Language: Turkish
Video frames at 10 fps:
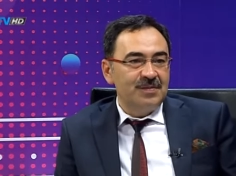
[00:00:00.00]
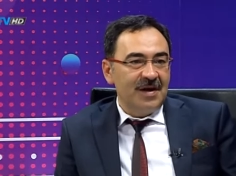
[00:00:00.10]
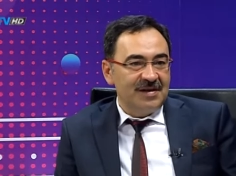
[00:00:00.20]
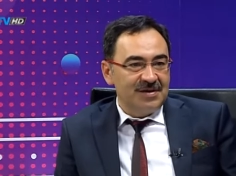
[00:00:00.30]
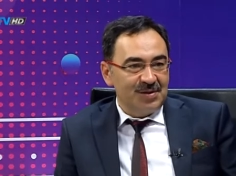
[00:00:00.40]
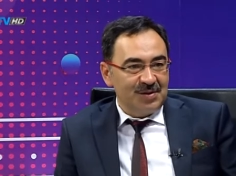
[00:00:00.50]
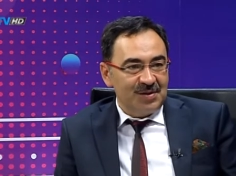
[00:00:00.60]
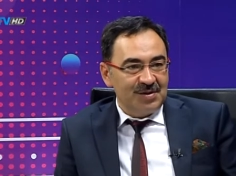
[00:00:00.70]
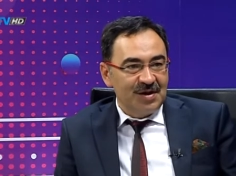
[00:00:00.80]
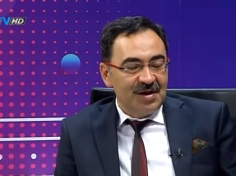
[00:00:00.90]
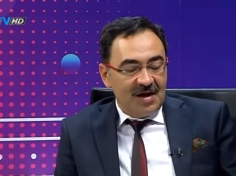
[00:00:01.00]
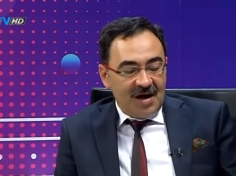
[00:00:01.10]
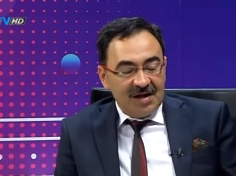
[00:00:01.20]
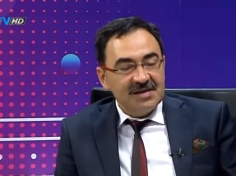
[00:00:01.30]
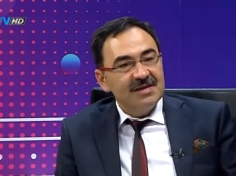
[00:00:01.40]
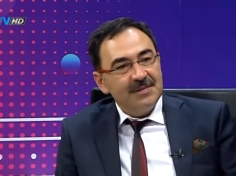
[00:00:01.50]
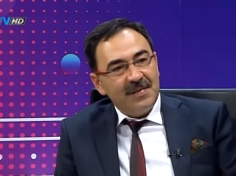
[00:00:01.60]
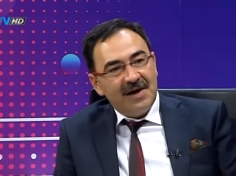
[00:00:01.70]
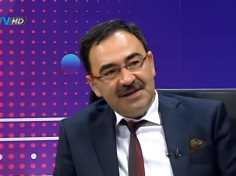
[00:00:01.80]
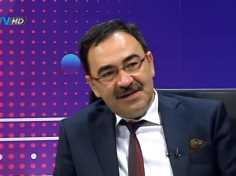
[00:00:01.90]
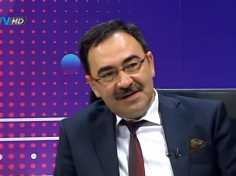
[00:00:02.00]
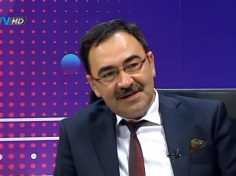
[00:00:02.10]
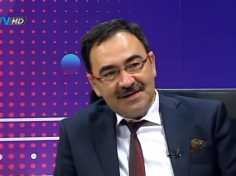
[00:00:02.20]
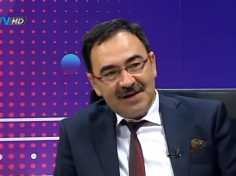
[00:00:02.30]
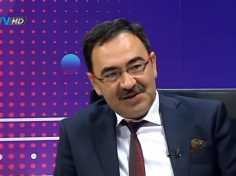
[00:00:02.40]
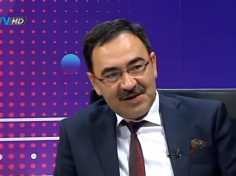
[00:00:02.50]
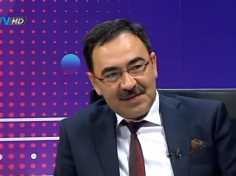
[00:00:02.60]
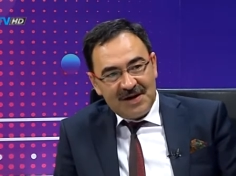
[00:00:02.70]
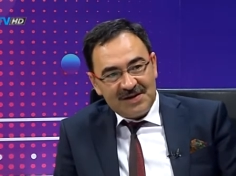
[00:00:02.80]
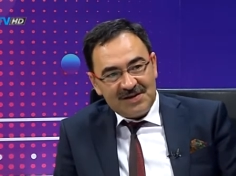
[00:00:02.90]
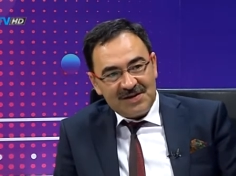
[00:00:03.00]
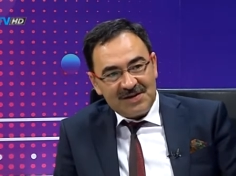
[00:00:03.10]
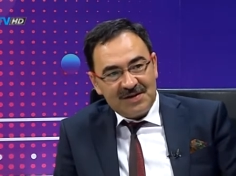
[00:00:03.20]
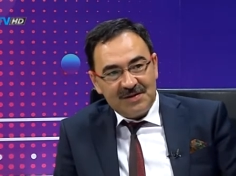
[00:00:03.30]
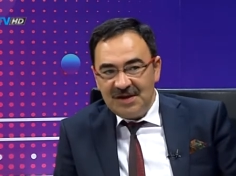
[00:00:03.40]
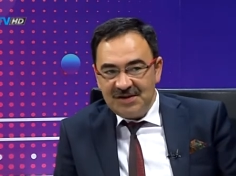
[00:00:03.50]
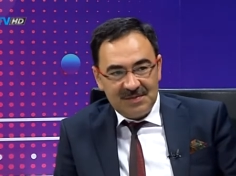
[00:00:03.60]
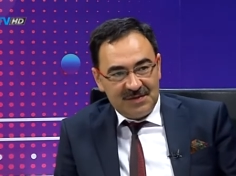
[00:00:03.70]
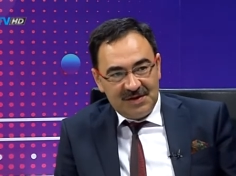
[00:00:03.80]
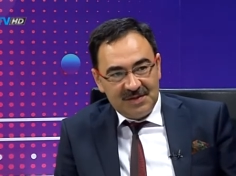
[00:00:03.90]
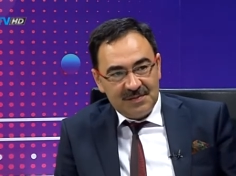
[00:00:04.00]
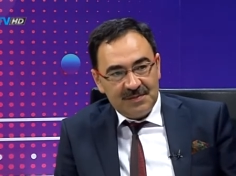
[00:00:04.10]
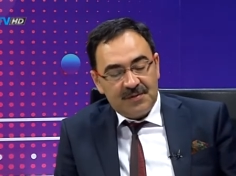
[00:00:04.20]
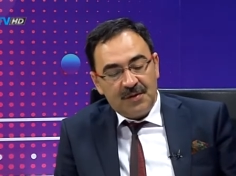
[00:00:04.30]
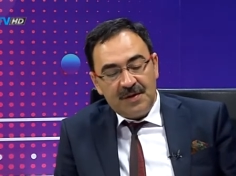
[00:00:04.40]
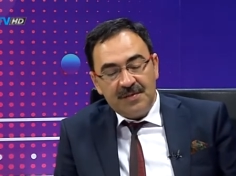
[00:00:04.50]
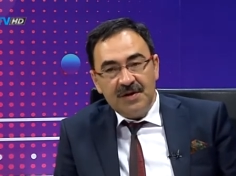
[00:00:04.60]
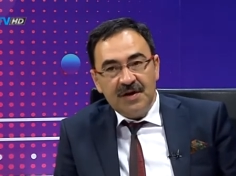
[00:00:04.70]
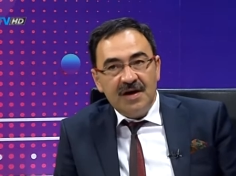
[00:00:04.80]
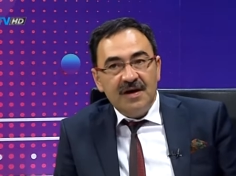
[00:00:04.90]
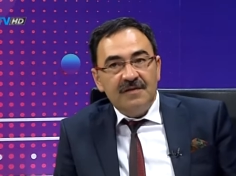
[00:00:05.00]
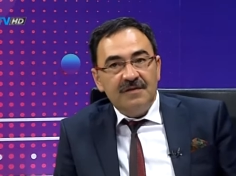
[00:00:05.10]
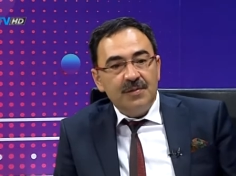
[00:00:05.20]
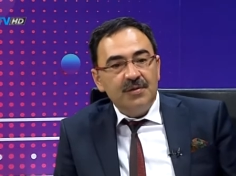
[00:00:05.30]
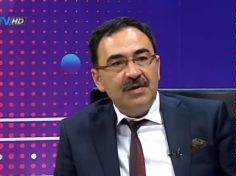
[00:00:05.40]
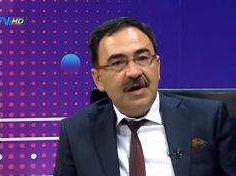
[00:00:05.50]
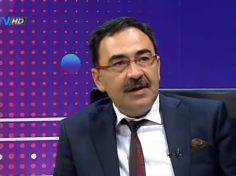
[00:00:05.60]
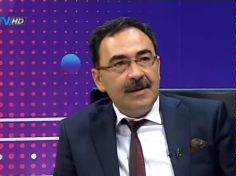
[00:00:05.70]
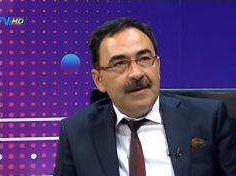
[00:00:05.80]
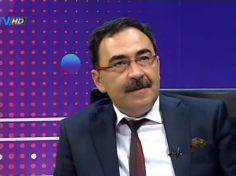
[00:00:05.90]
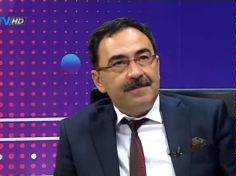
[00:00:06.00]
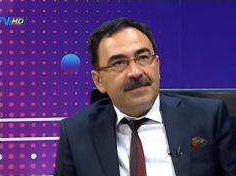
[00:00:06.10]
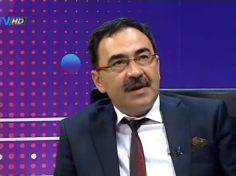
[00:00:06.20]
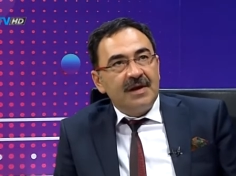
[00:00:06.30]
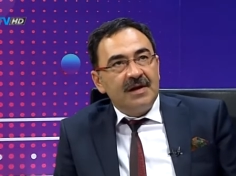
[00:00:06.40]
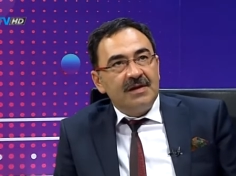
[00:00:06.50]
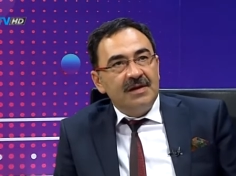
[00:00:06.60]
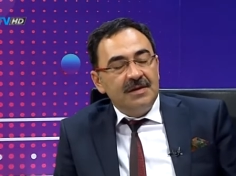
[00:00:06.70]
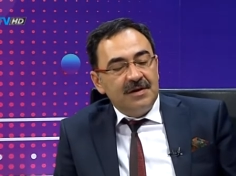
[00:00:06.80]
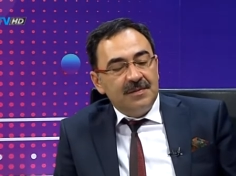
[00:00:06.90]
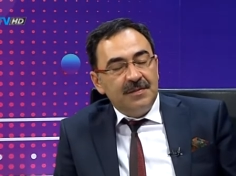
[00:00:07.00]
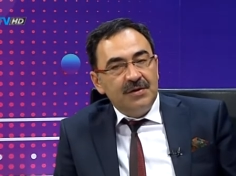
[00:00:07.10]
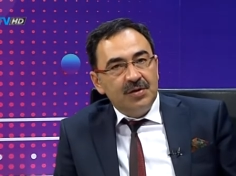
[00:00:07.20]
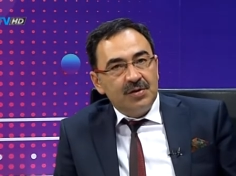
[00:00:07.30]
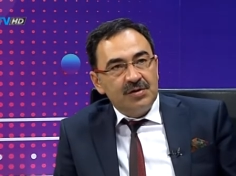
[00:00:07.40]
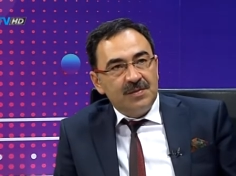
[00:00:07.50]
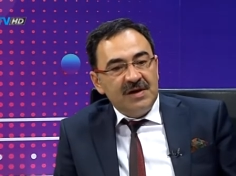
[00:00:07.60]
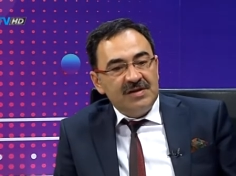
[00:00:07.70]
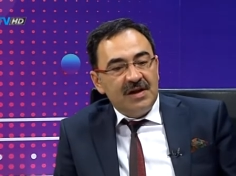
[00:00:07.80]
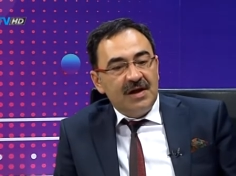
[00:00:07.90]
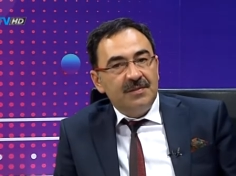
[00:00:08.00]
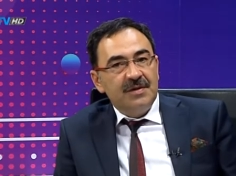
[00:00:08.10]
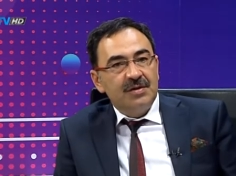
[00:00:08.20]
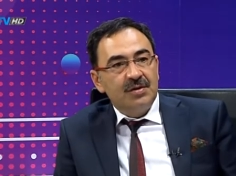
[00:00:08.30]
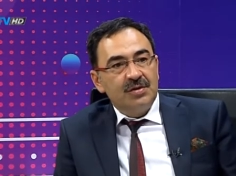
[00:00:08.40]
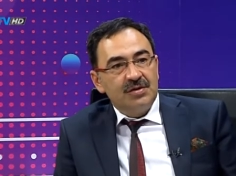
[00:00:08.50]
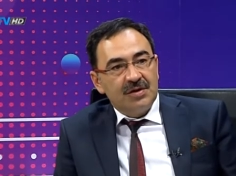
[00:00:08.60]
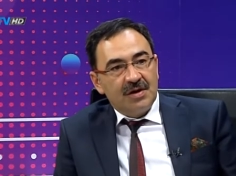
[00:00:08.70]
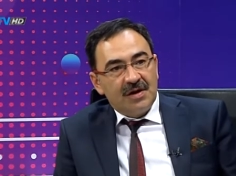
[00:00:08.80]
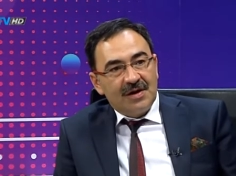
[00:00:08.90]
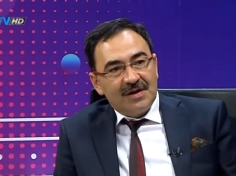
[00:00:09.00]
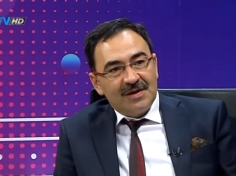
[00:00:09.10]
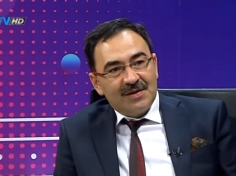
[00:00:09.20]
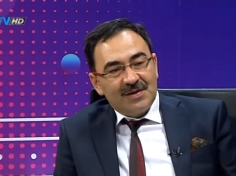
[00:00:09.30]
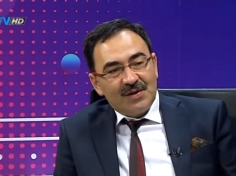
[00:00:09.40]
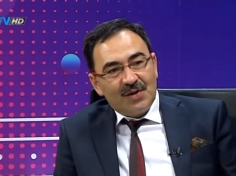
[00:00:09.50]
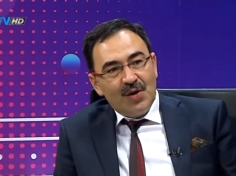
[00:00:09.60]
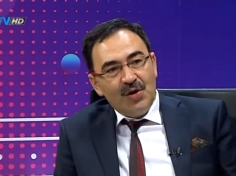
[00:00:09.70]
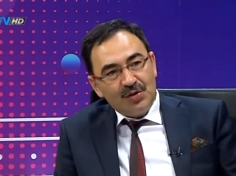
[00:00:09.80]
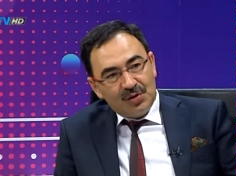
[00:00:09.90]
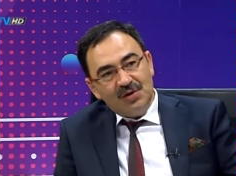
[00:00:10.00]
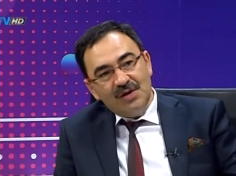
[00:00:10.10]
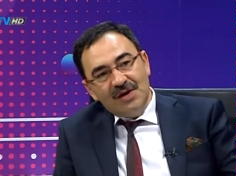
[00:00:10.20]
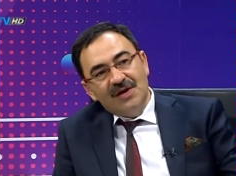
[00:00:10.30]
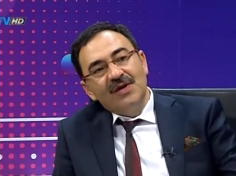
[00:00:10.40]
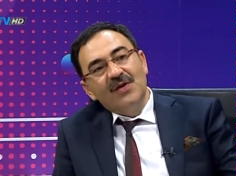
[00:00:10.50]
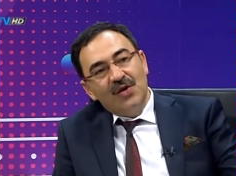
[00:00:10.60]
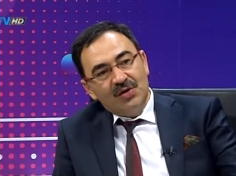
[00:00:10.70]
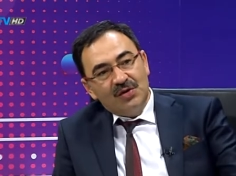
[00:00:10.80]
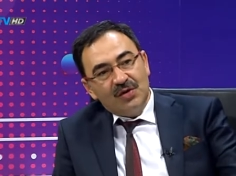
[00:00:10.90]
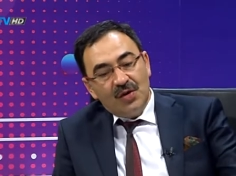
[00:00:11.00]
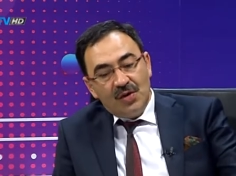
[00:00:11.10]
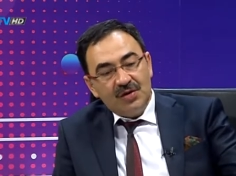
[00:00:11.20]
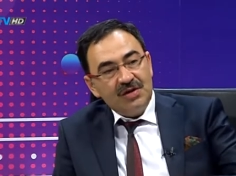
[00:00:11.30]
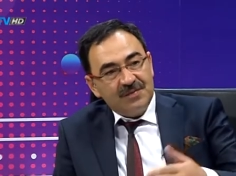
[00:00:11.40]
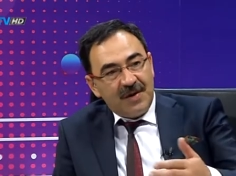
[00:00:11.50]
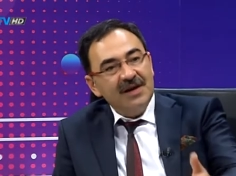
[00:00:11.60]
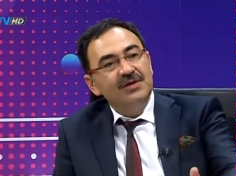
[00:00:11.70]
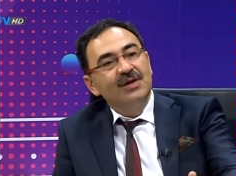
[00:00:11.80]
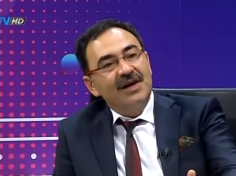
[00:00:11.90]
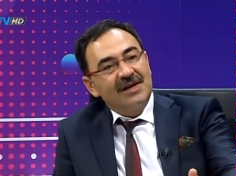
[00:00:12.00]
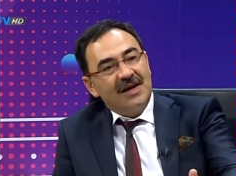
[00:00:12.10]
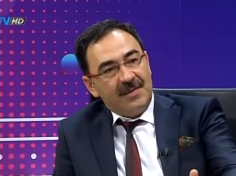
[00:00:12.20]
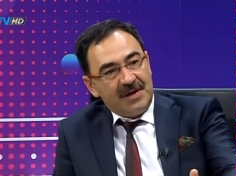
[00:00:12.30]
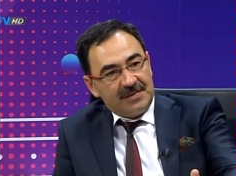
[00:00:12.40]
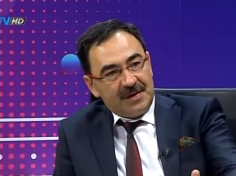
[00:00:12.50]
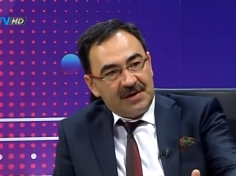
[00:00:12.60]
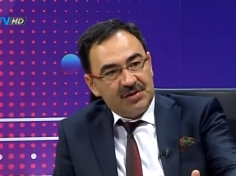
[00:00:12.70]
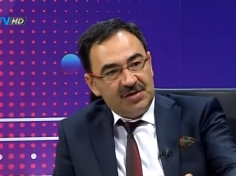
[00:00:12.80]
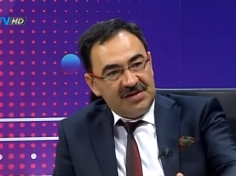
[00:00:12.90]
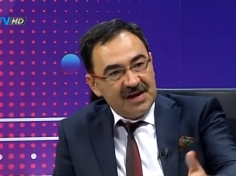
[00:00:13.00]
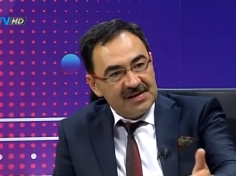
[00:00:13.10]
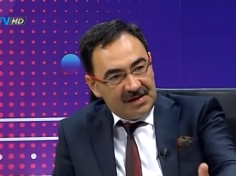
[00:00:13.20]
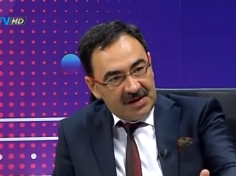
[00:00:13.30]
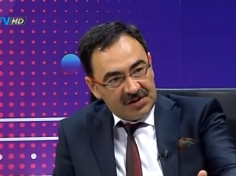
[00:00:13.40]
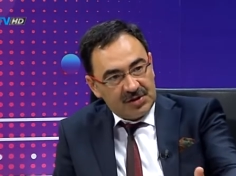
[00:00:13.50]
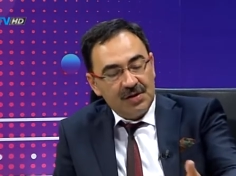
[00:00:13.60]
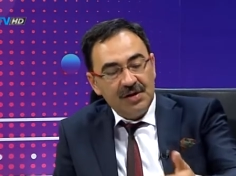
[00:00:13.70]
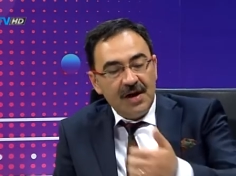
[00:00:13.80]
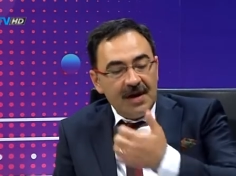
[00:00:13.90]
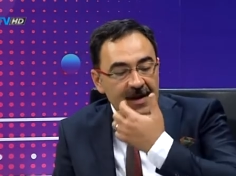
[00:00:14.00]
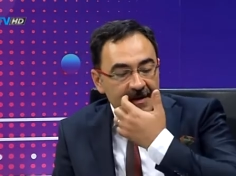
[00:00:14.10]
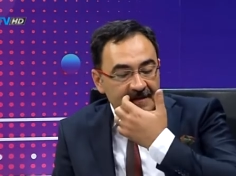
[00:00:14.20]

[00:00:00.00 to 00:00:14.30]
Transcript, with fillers: Partisi oluyor. Aslında parti Taşnak Partisi'dir. Değişen bir evet. problem yok. Ve bunlar ee, dediğim gibi 1905 ile... Ama 19... Taşnaklar örgütü, örgütü örgüt olarak devam ediyor değil örgüt, mi? Örgüt parti olarak devam etmeye başlıyor, hı, siyasallaşıyor. Hı, hı, hı.